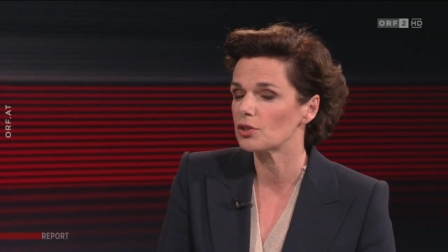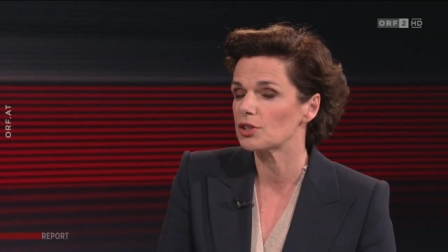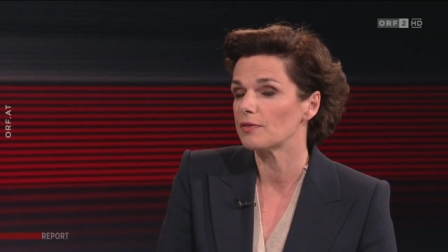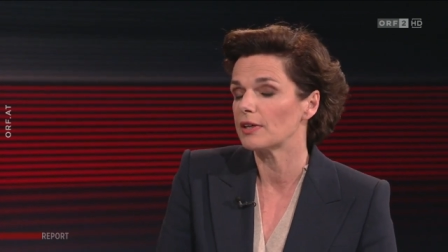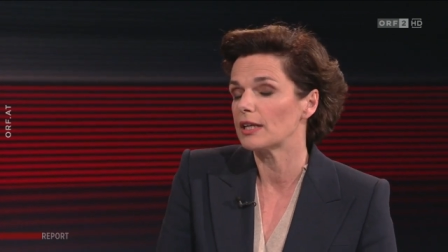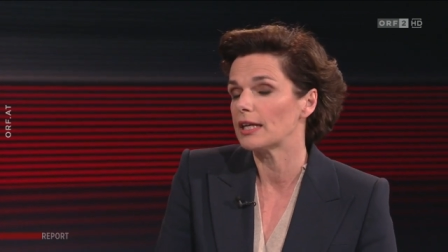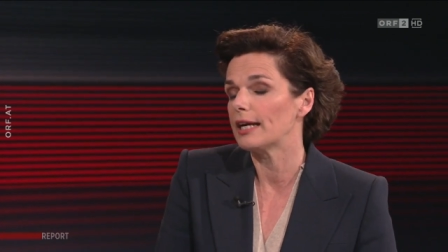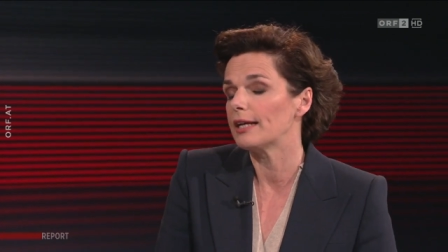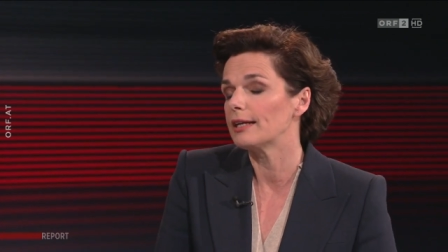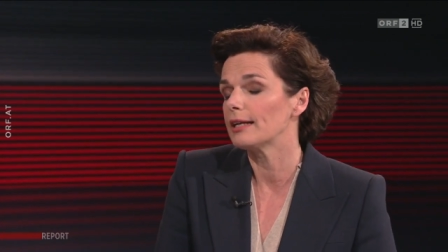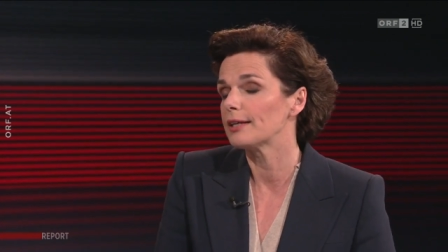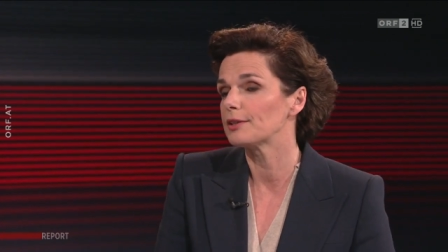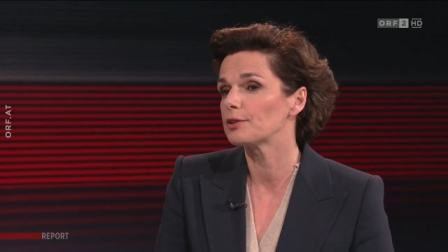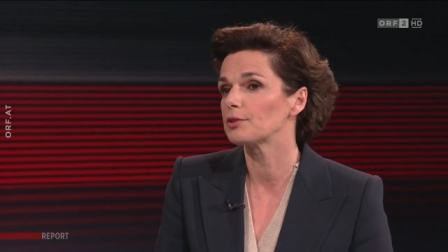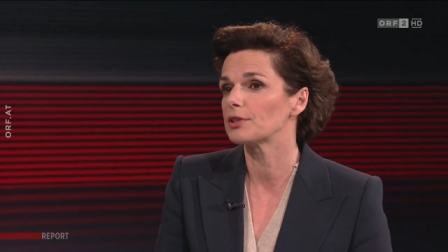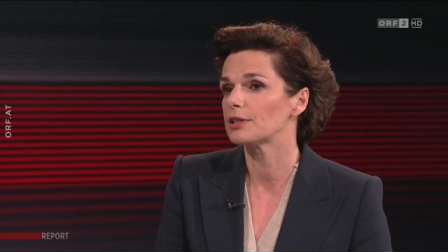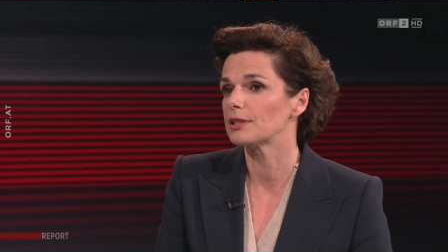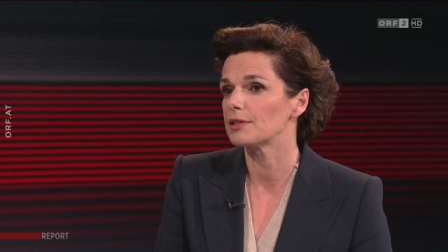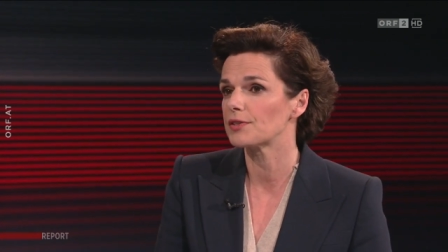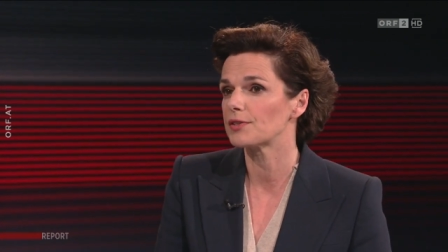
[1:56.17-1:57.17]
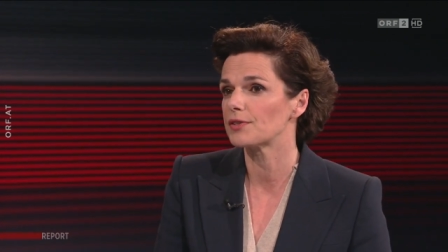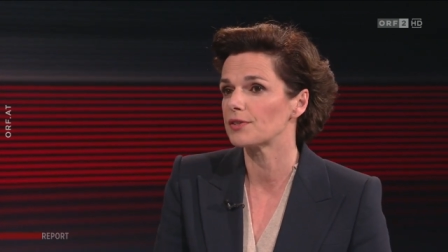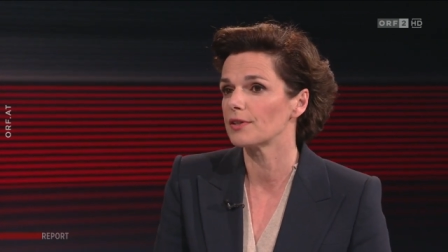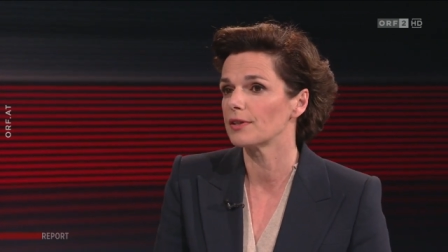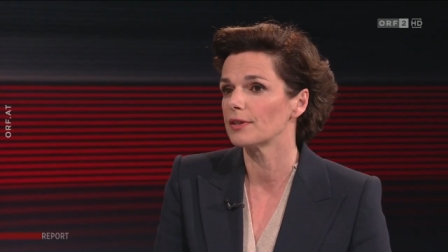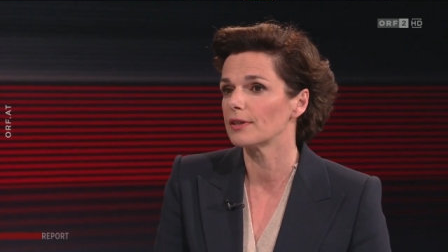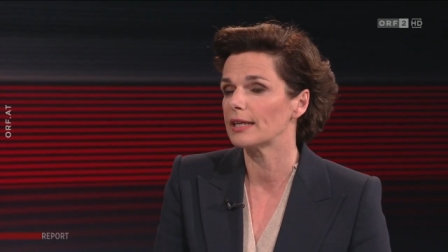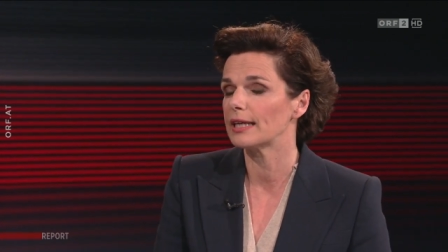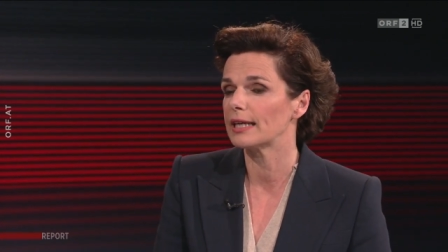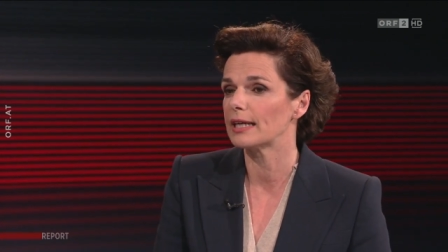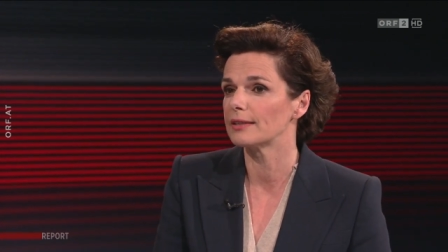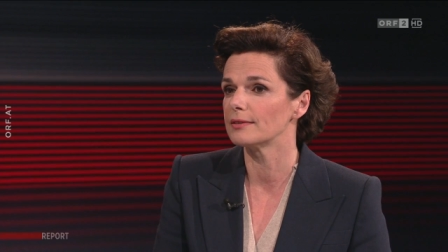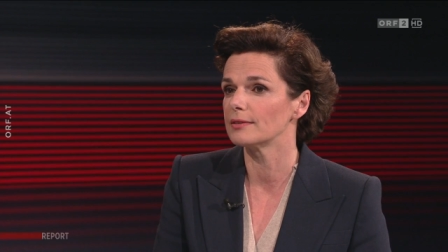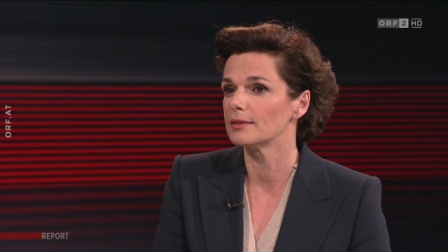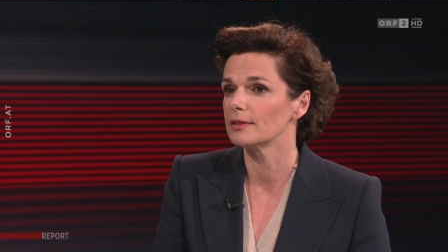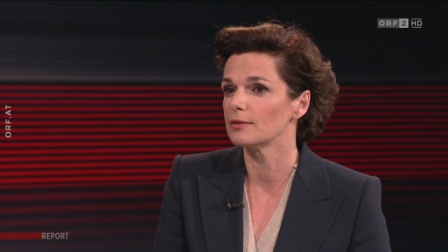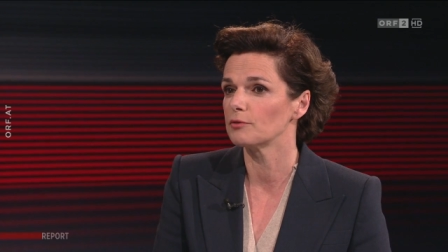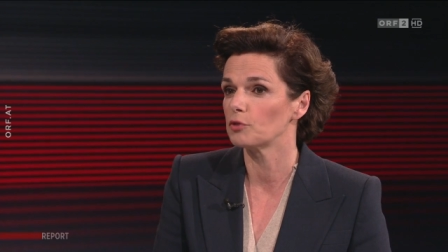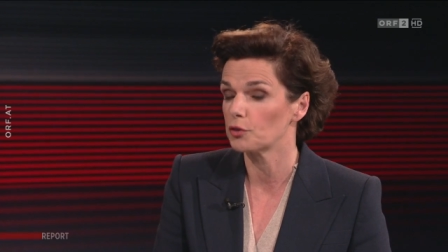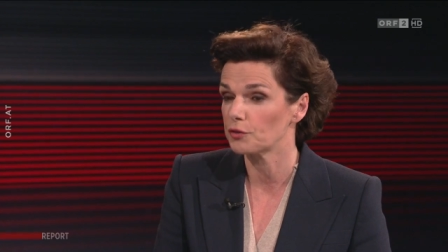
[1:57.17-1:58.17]
Es war eine Einladung des äh, Herrn
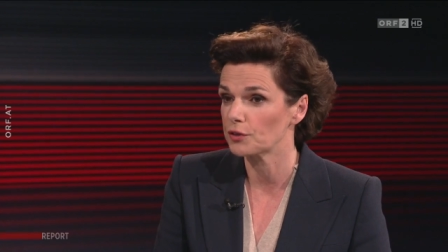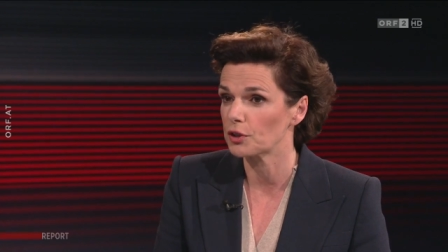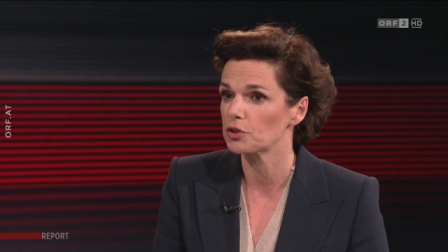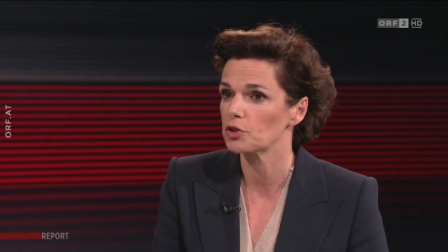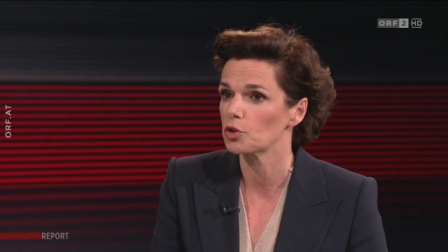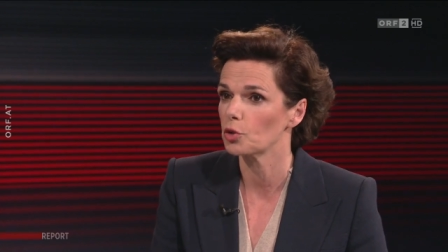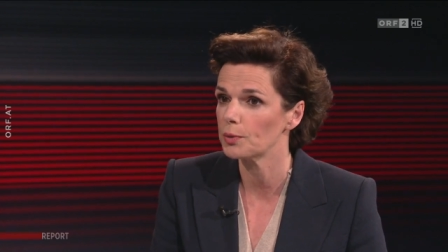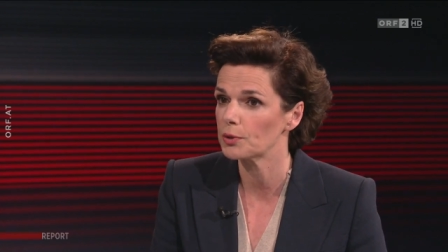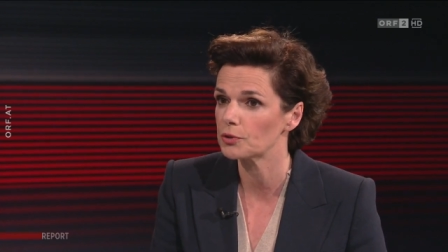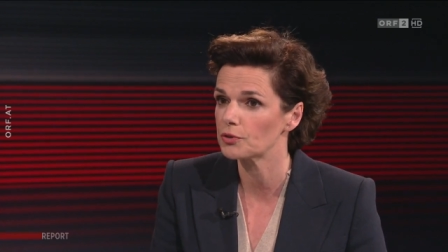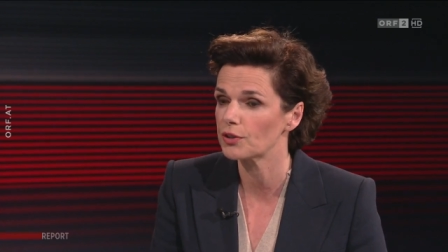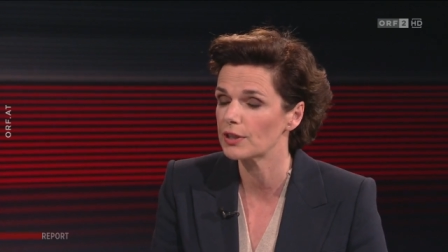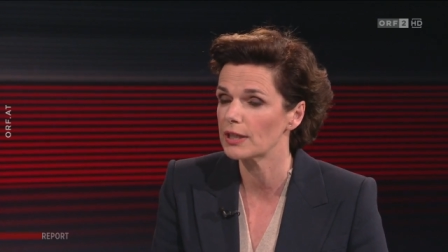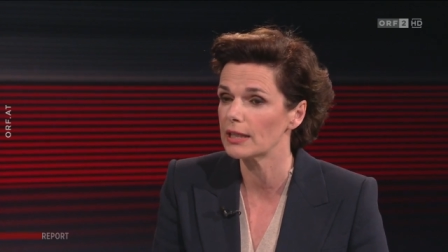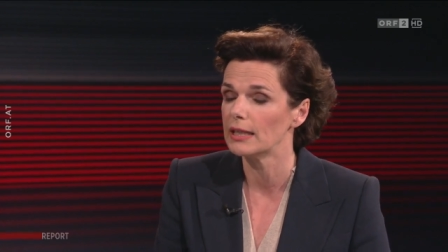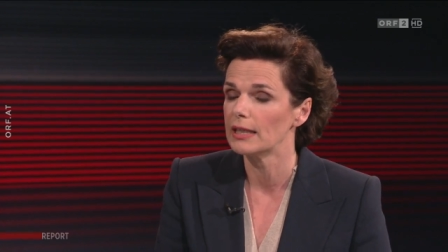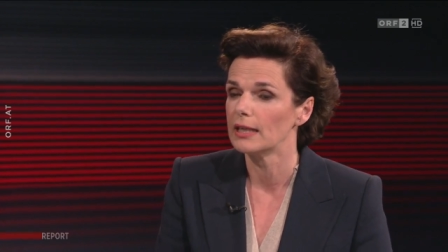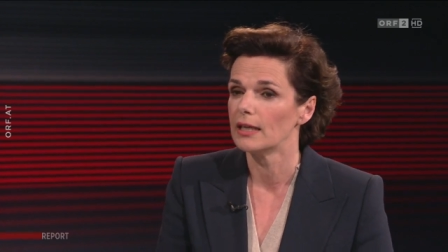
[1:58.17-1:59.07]
Wolfgang Sobotka